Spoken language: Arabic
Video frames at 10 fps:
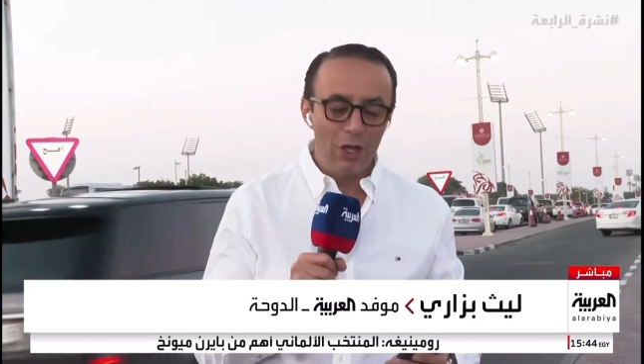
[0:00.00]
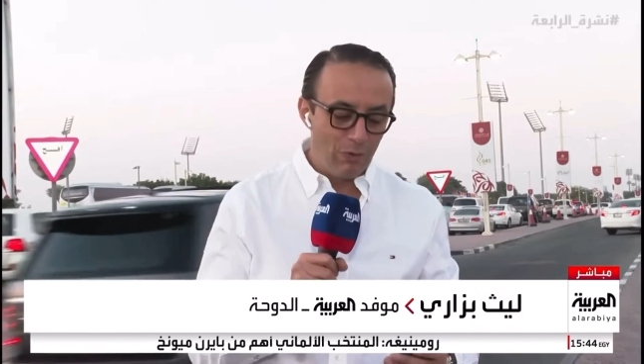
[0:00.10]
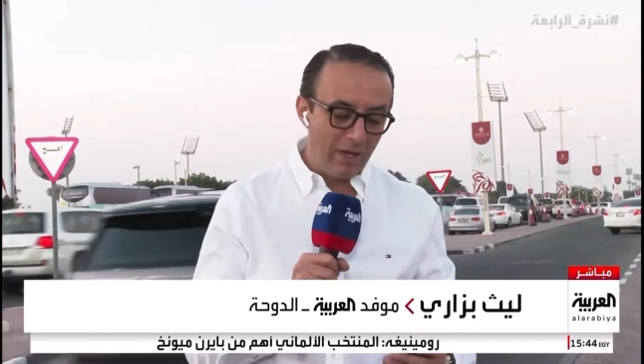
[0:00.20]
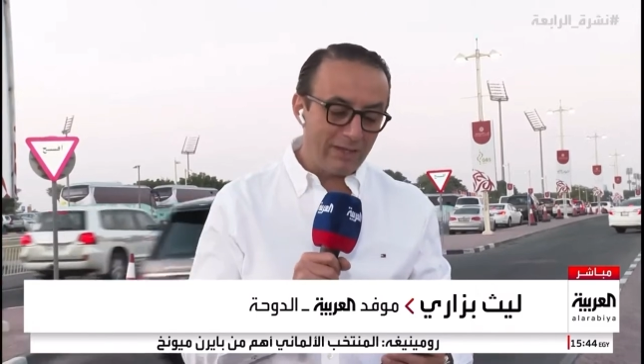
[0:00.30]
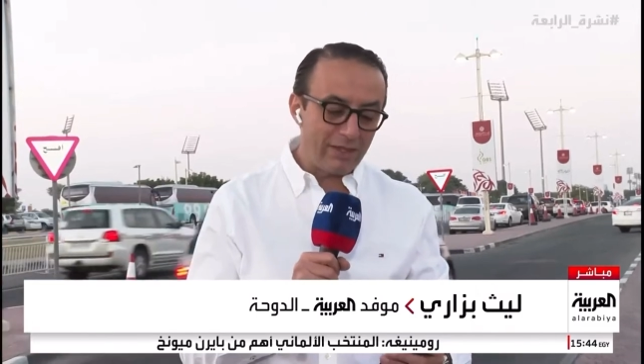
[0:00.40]

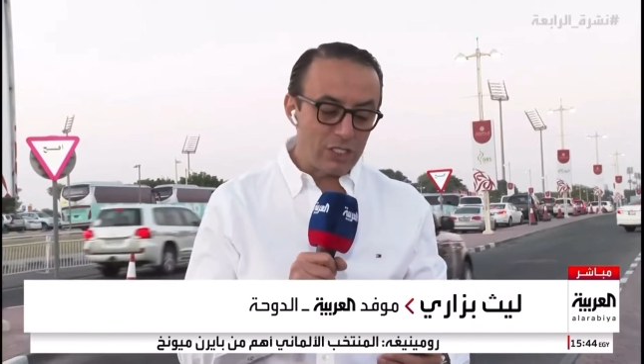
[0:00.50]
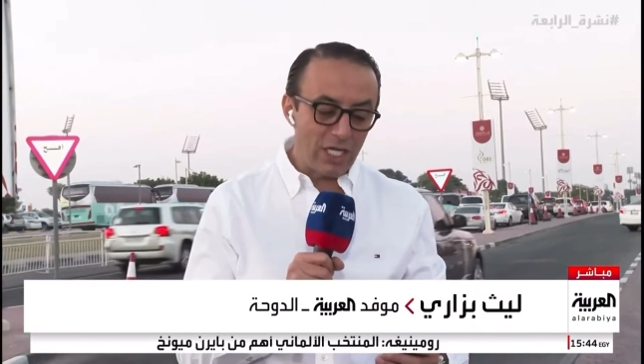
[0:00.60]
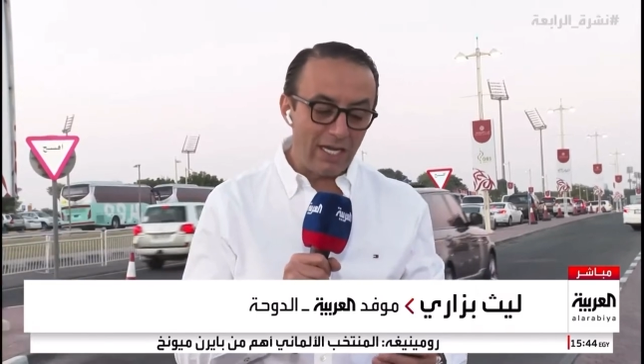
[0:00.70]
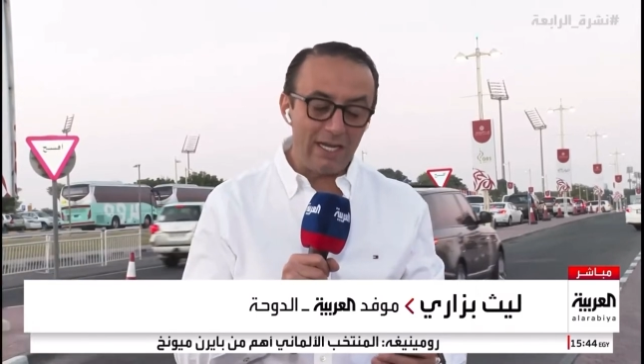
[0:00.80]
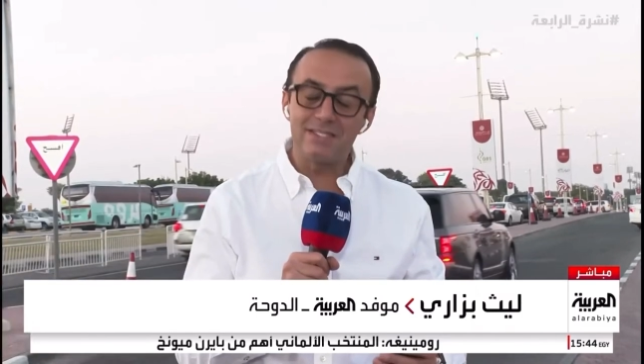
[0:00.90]
ونتجه
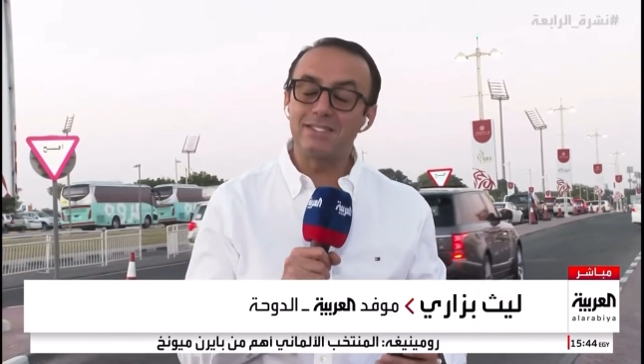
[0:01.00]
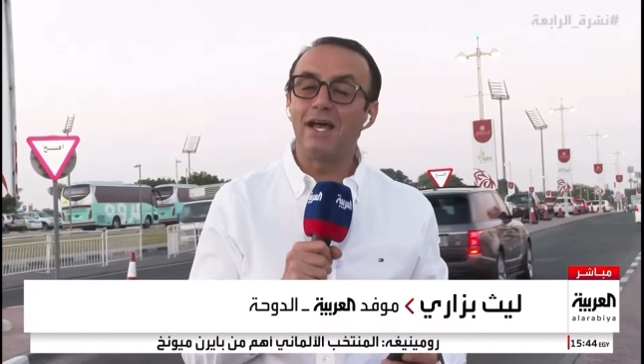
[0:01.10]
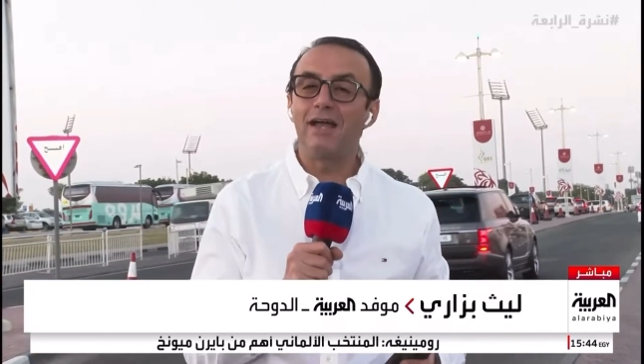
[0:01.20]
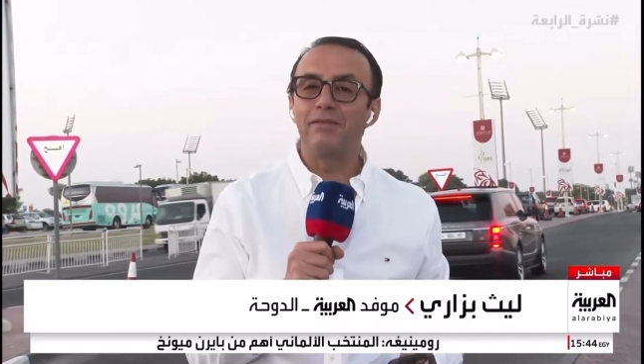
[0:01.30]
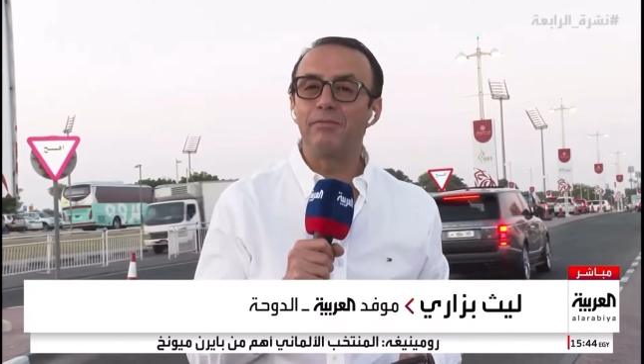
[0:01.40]
إلى
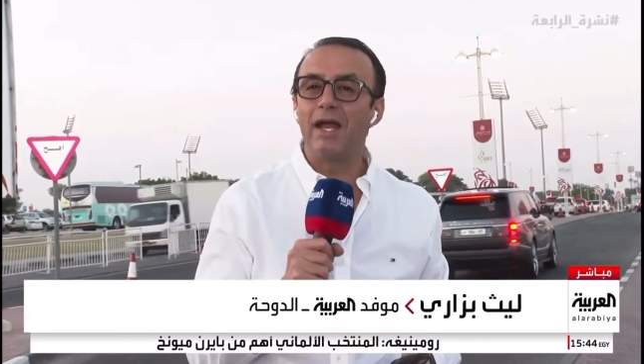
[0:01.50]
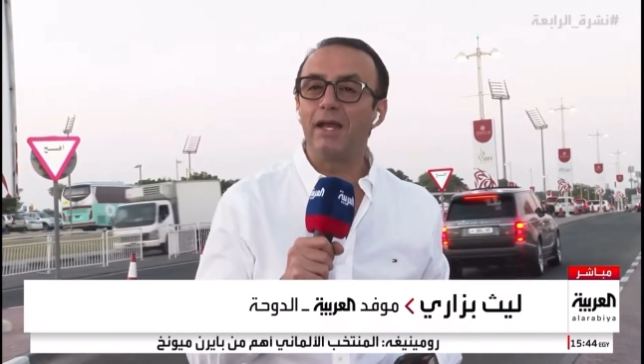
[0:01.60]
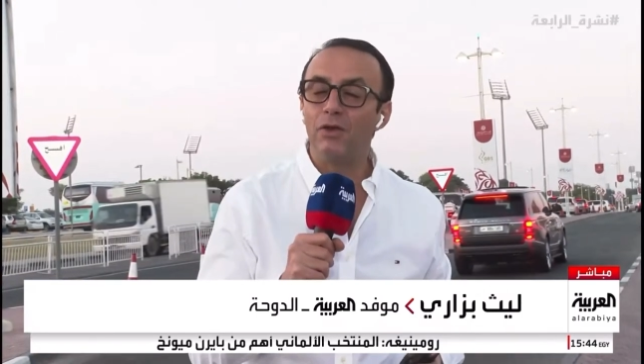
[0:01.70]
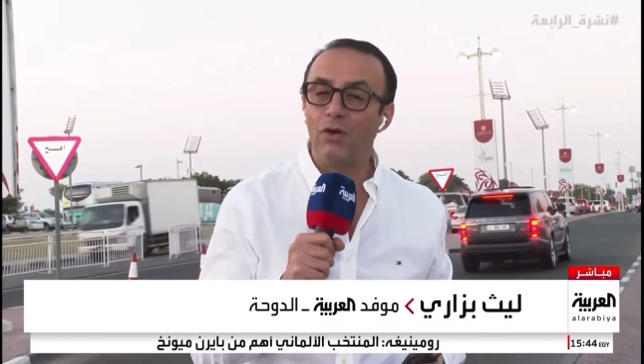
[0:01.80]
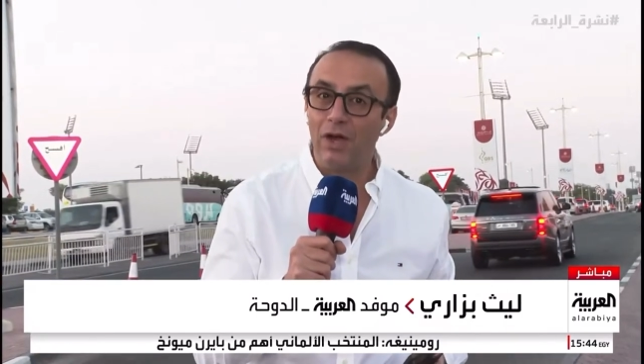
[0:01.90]
استاد مع
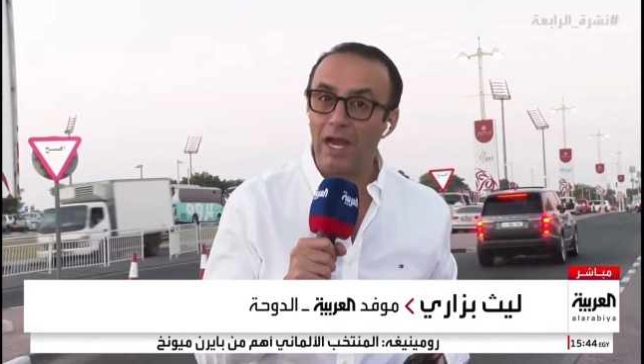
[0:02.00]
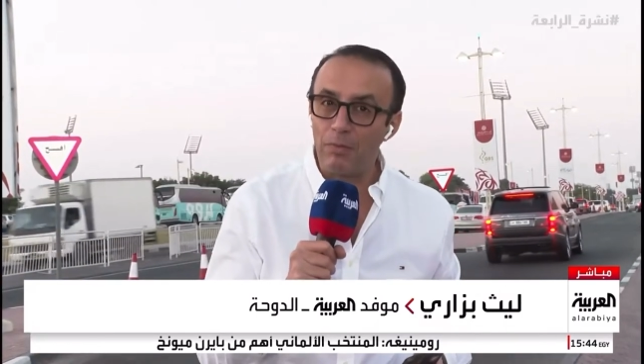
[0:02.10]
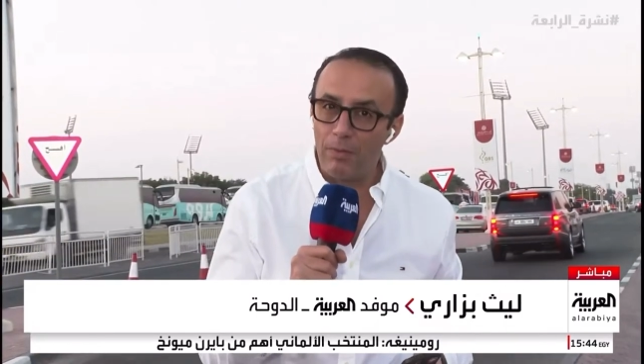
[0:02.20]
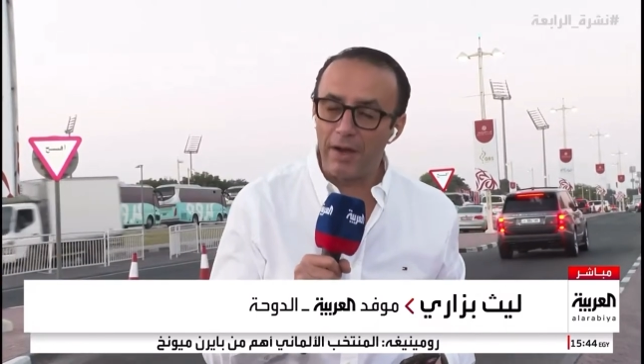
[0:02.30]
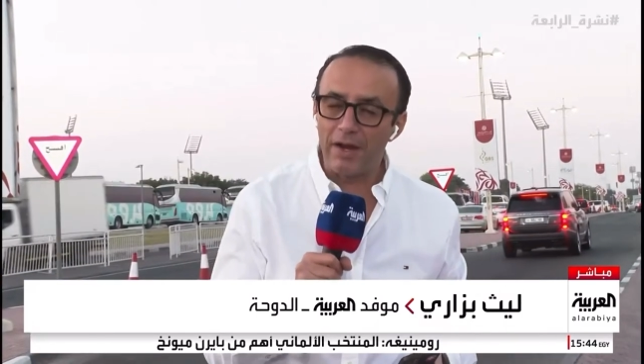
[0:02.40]
أنه
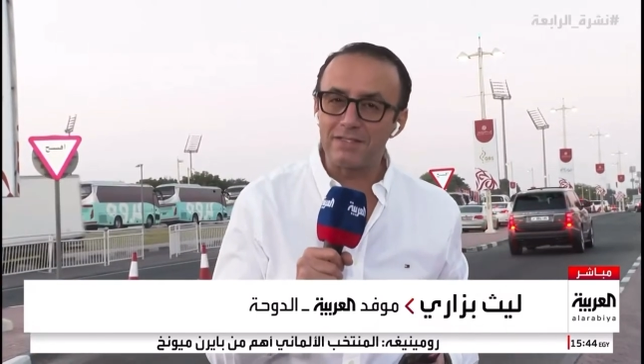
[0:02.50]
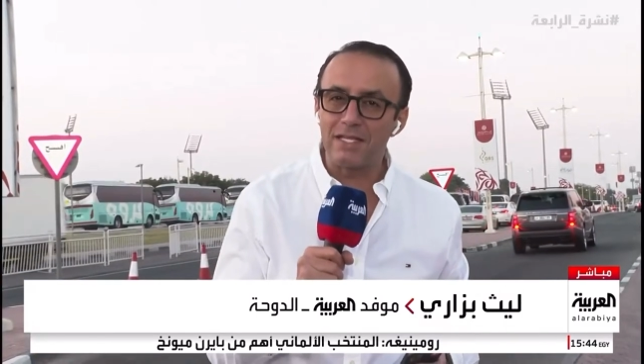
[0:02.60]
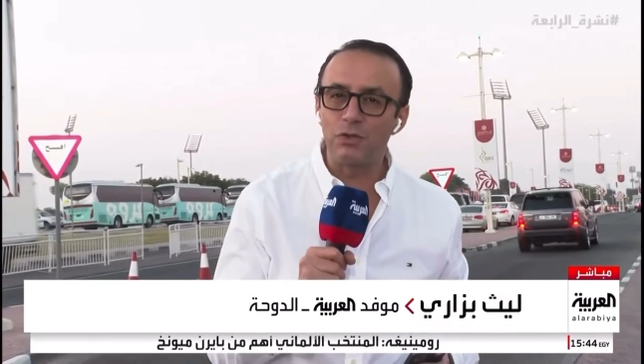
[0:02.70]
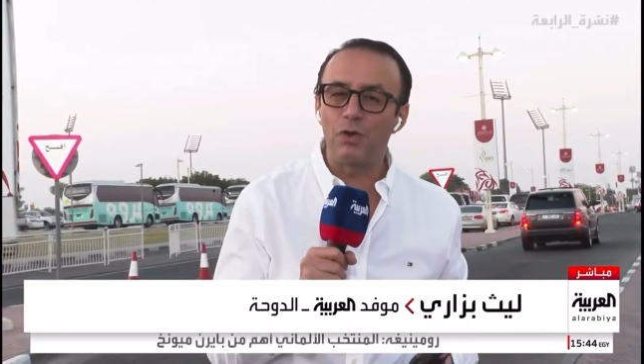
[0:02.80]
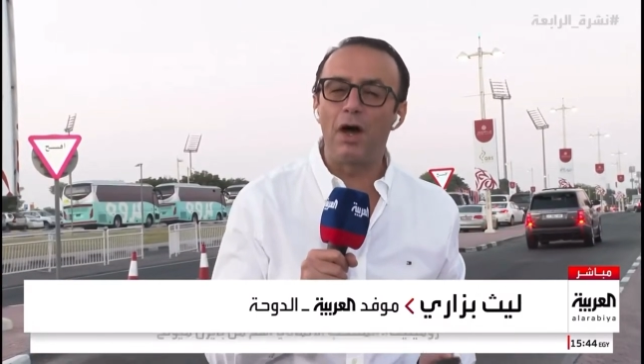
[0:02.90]
المباراة
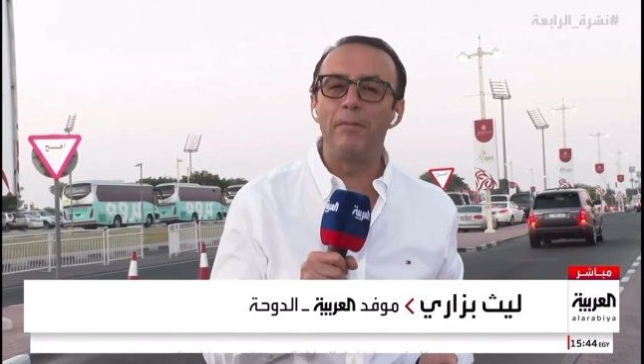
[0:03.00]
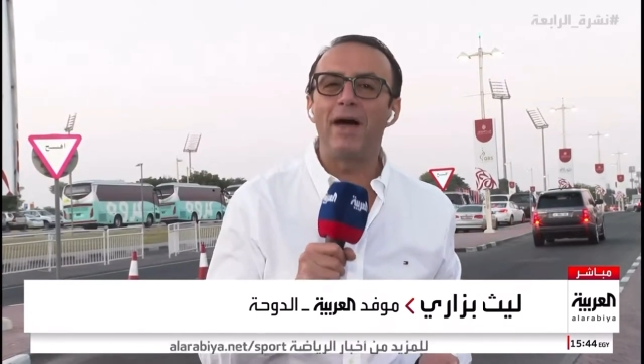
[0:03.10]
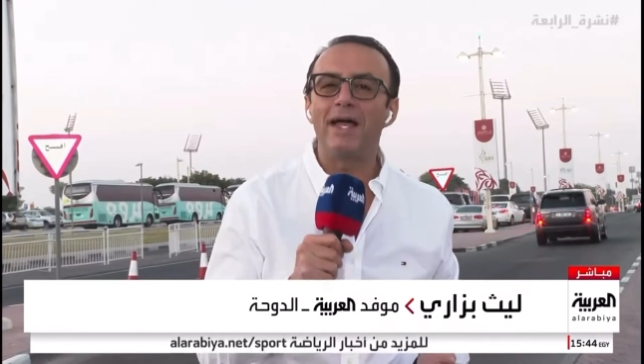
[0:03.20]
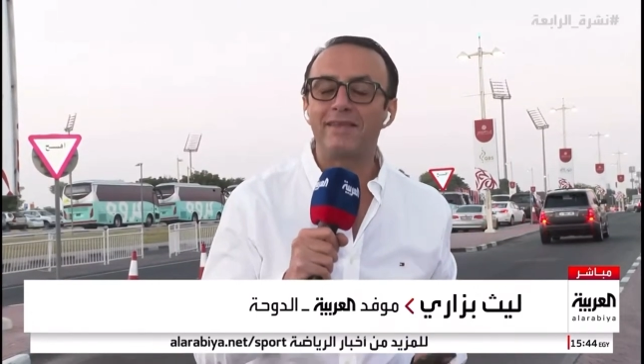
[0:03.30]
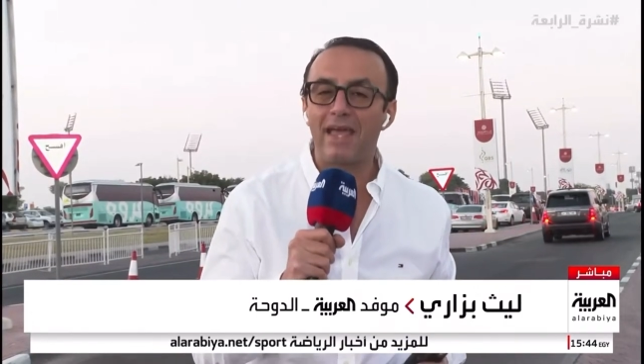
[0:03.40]
ستقام
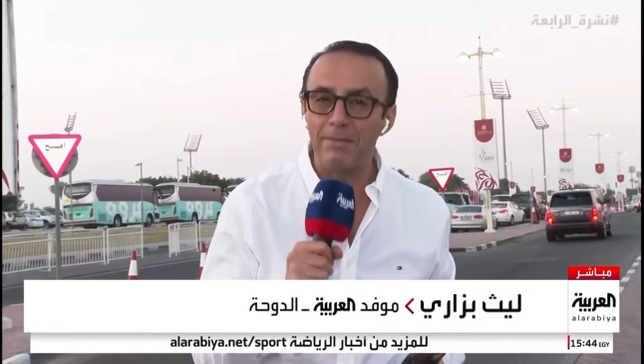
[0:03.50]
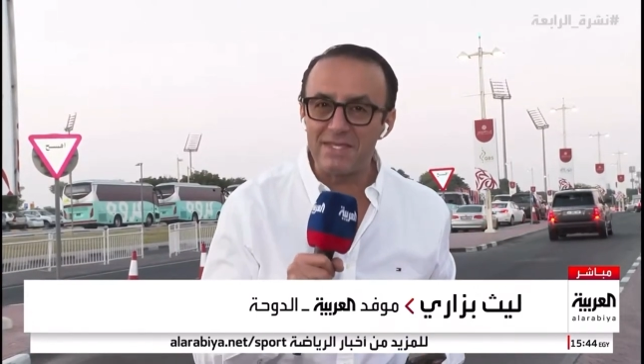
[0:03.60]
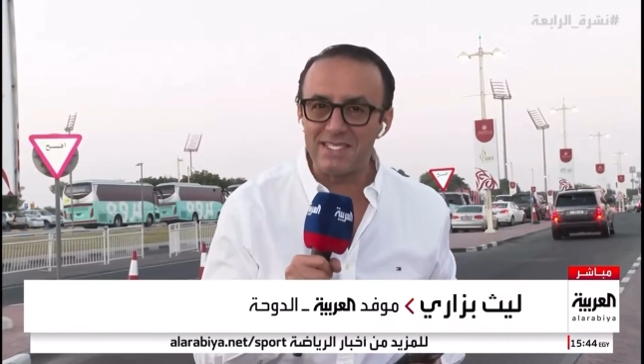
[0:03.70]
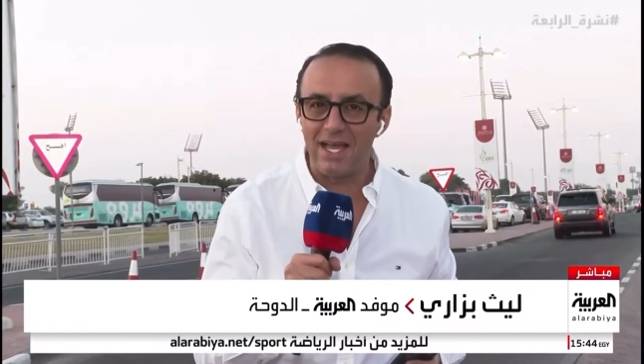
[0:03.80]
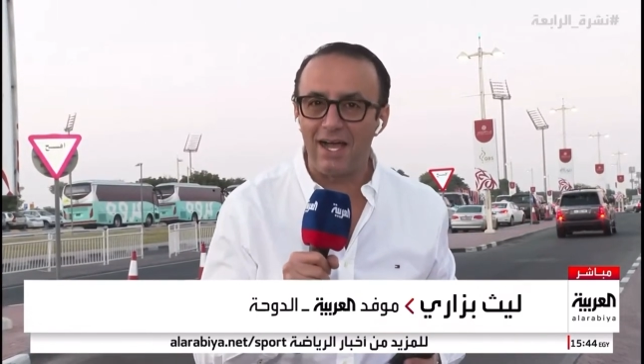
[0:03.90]
بعد
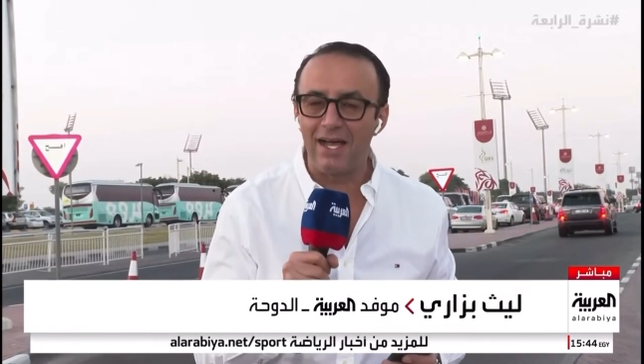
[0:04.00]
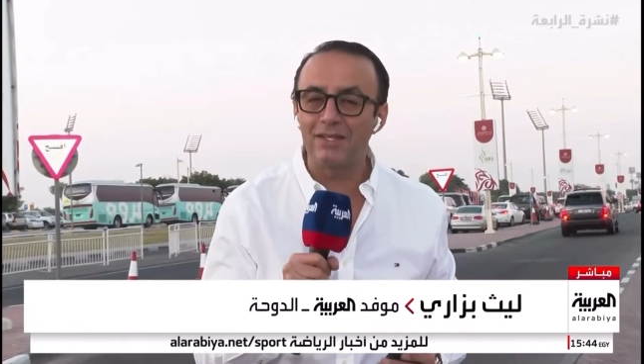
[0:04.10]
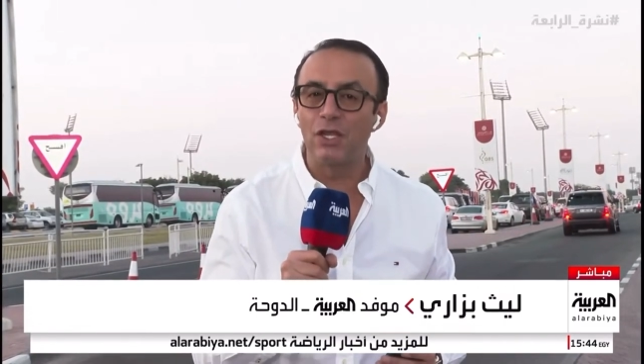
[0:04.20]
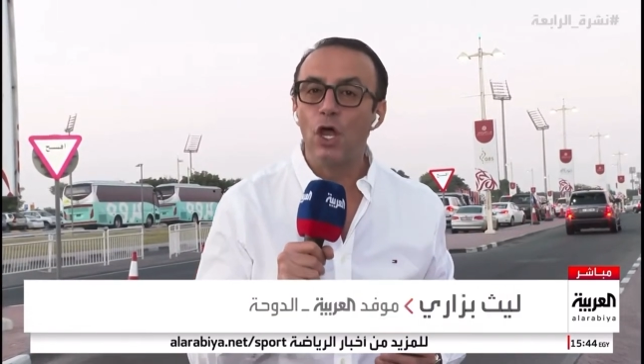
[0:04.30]
خمس ساعات